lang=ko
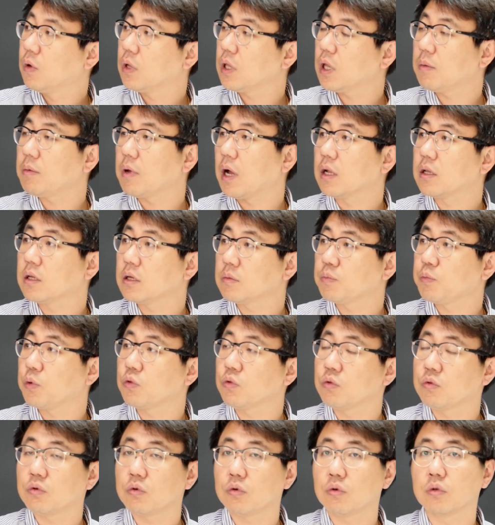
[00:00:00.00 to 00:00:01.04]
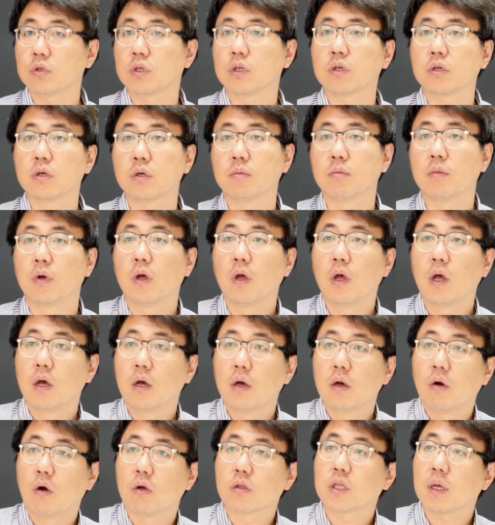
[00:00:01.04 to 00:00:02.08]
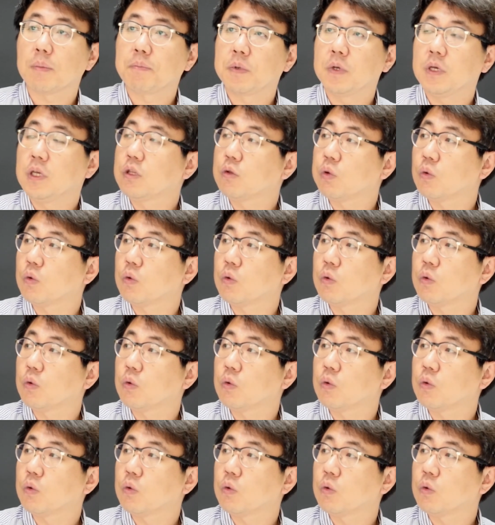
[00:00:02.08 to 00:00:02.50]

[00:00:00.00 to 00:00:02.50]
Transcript: 왜냐하면 알뜰폰도 지금 어차피